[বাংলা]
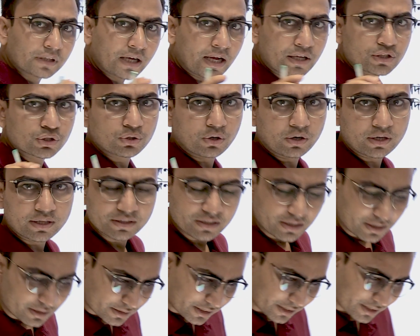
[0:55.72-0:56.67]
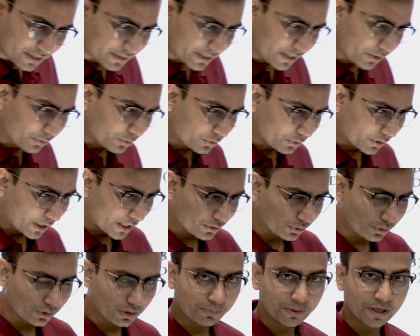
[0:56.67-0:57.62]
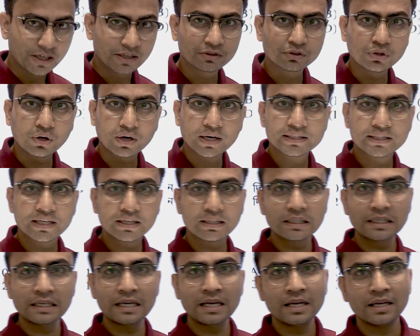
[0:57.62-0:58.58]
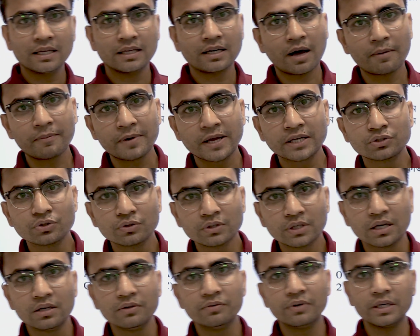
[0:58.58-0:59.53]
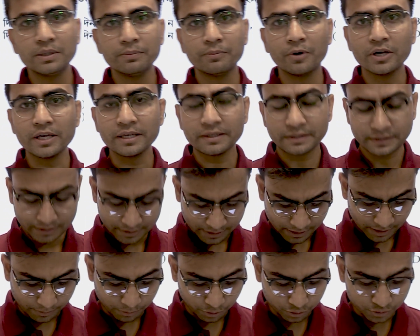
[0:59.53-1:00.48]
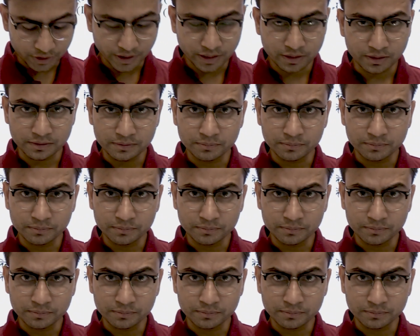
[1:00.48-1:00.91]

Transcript: কাজ করে সেটা যে কোনো কাজ হতে পারে ধরা যাক রাম একজন ডেলিভারি বয় এবং সে